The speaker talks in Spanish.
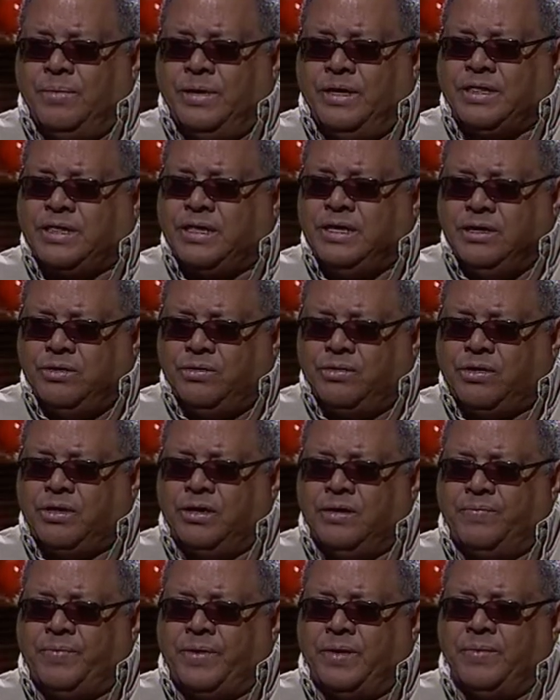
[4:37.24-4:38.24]
he sido
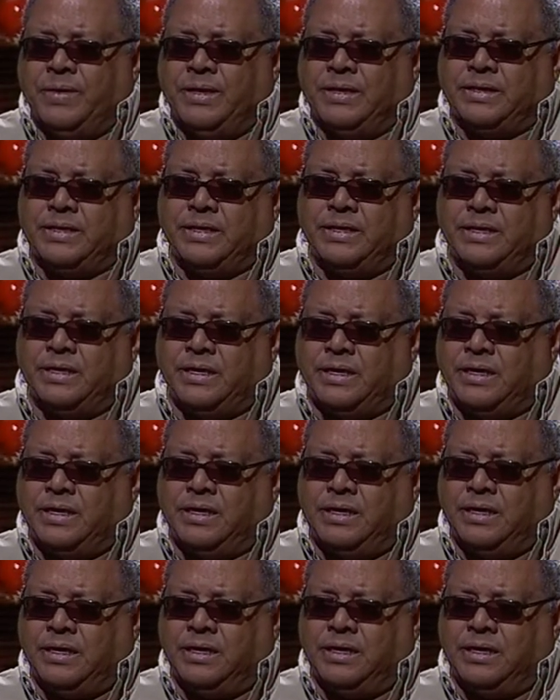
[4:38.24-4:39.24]
siempre amante, desde
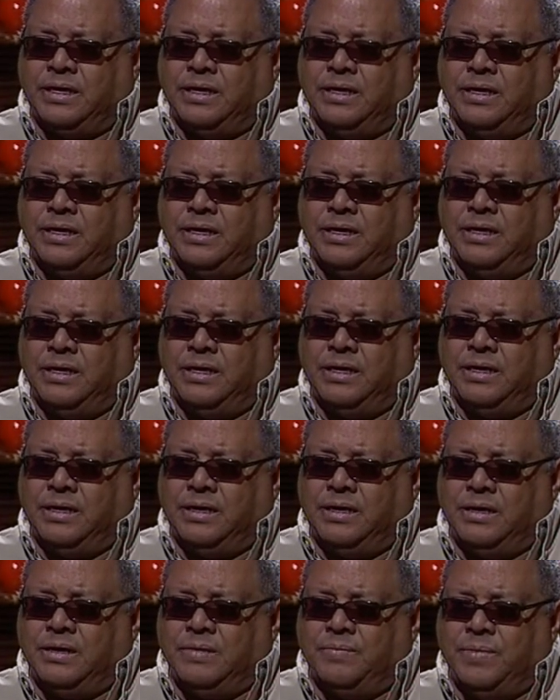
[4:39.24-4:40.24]

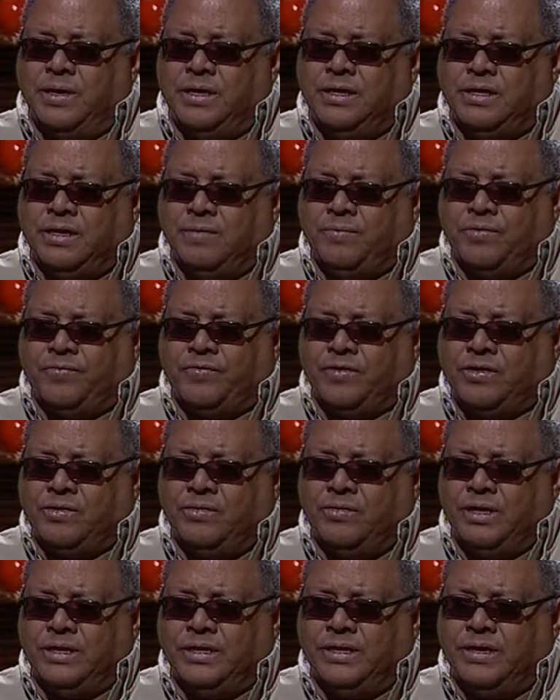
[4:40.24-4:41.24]
que me hice
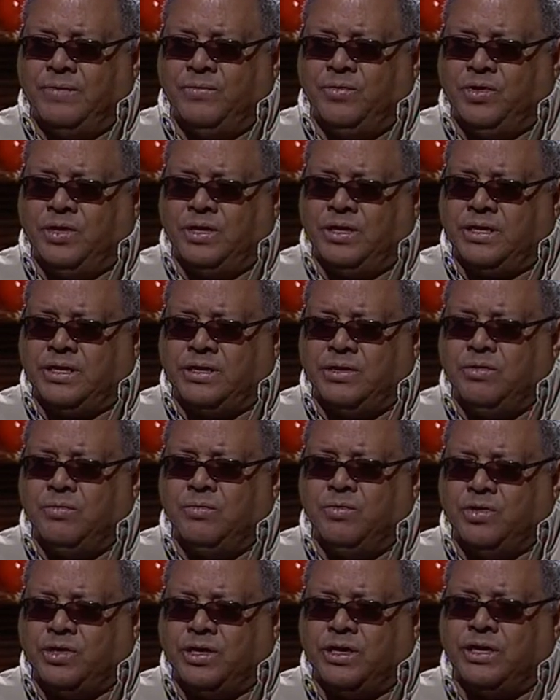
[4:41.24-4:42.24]
profesional de la música, he sido
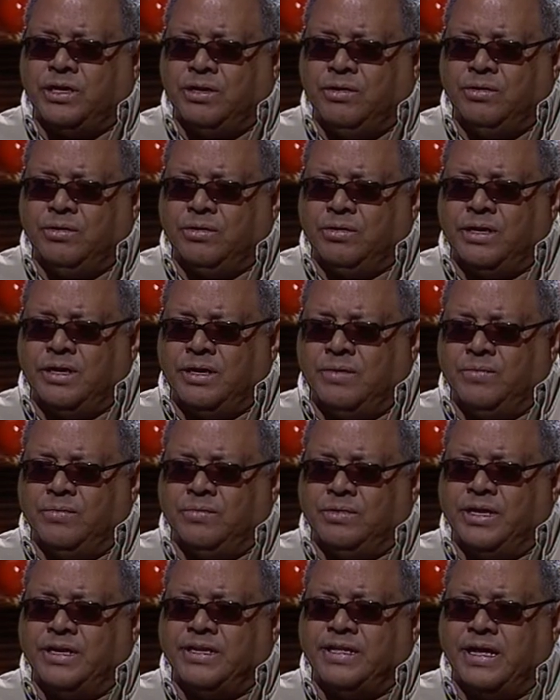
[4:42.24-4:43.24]
muy seguidor
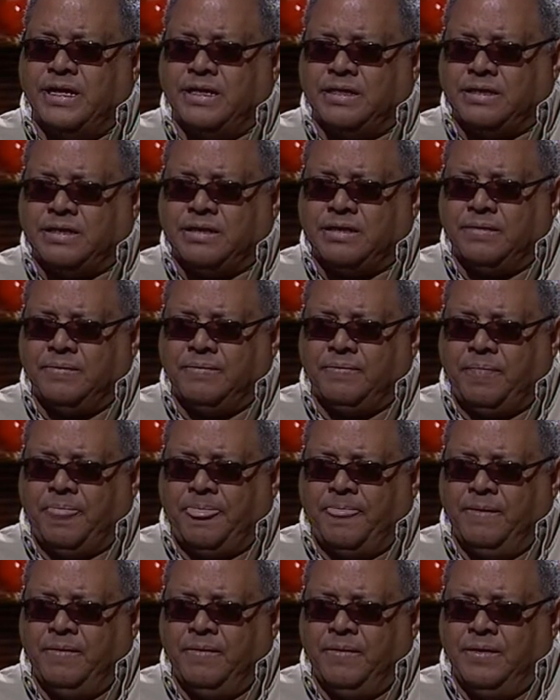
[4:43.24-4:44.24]
del jazz.
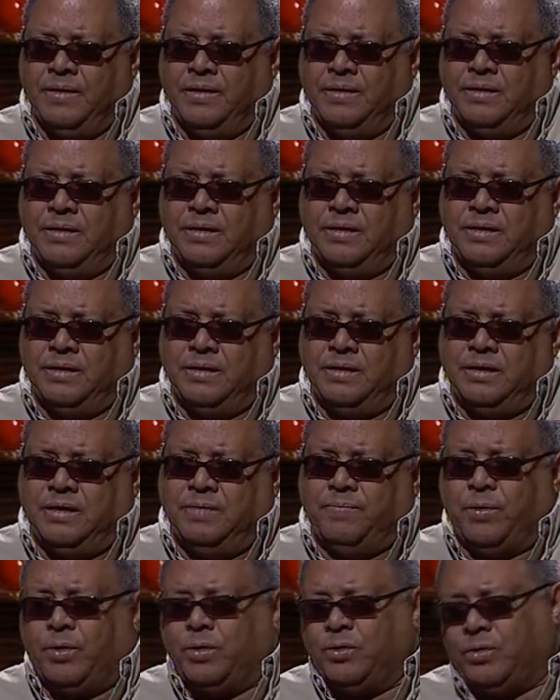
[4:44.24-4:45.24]

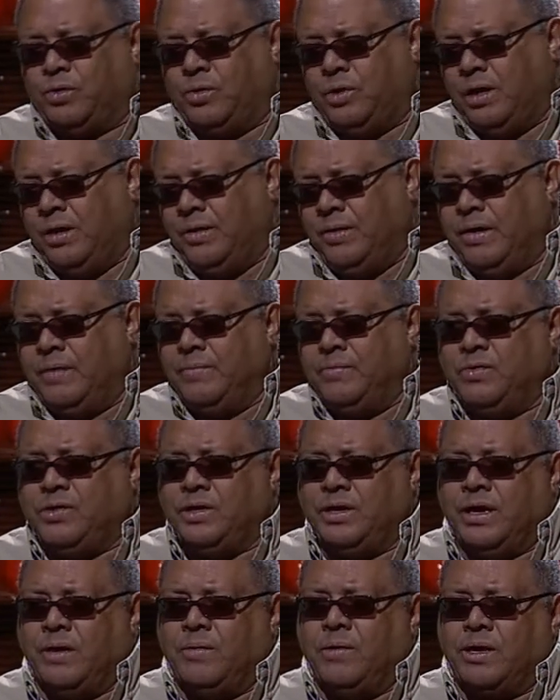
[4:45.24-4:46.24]
Y por otro lado, la
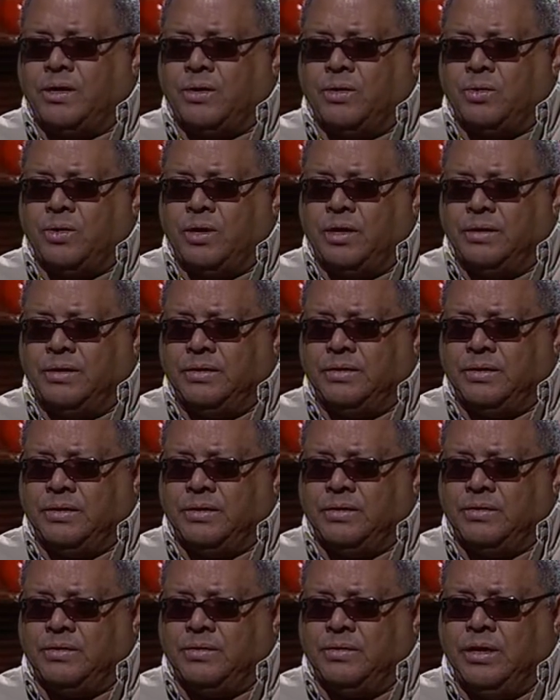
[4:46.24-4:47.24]
música barroca.
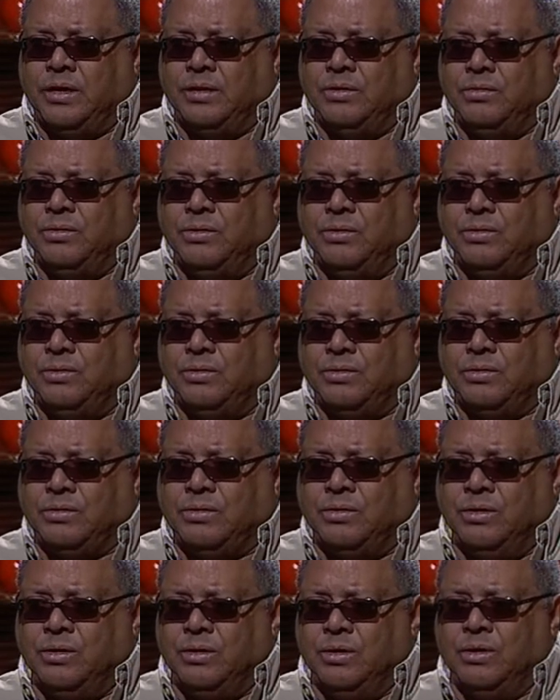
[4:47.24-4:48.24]
Son las
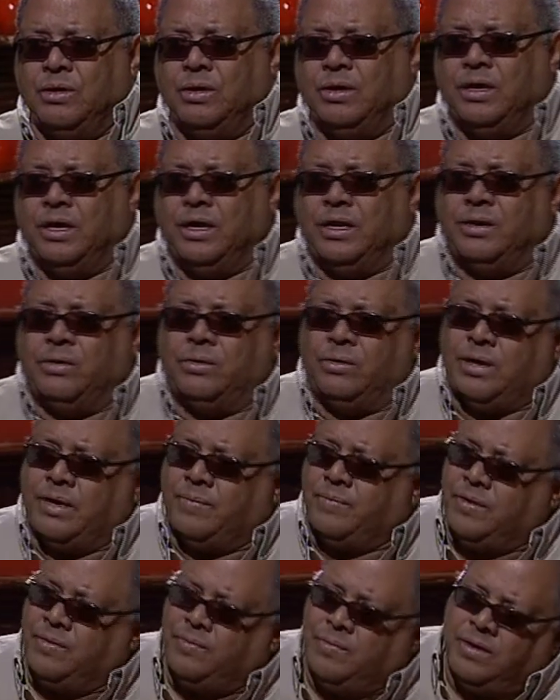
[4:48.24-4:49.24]
dos géneros
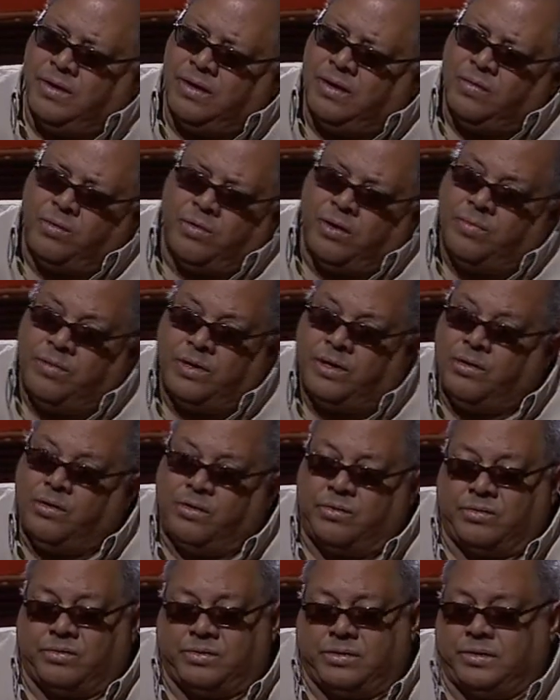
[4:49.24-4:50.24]
que a mí me vuelven
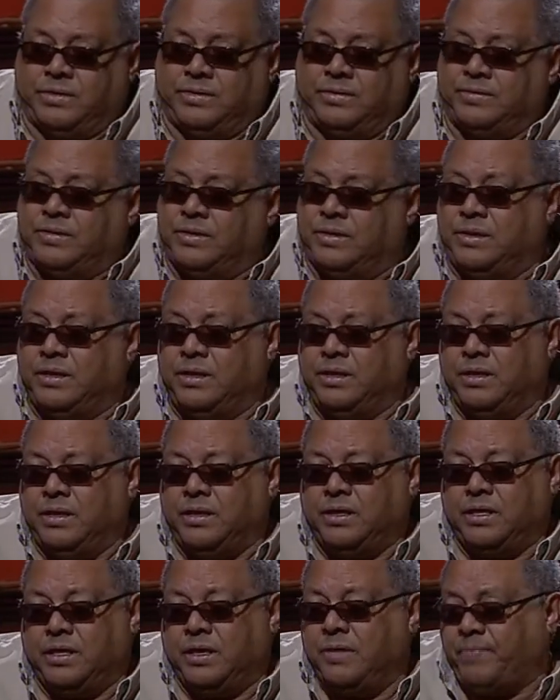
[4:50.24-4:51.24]
locos
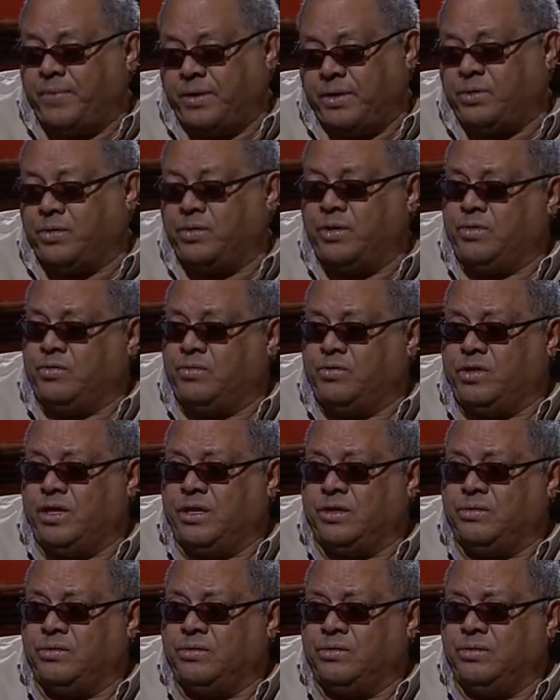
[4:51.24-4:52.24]
y siempre estoy
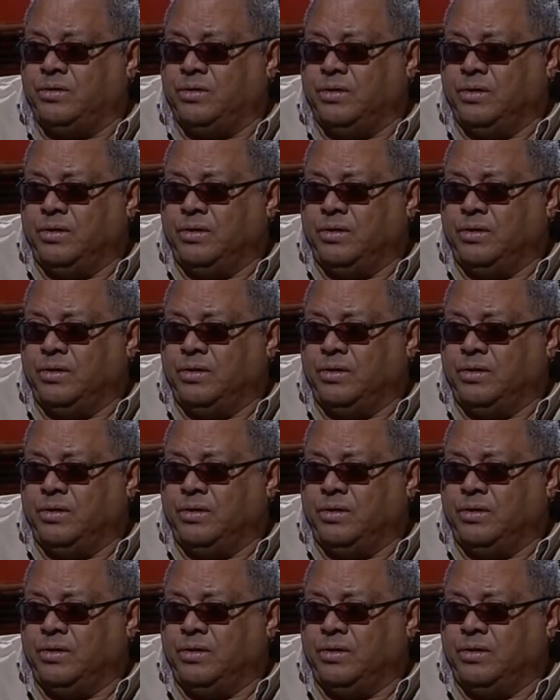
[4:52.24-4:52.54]
escuchando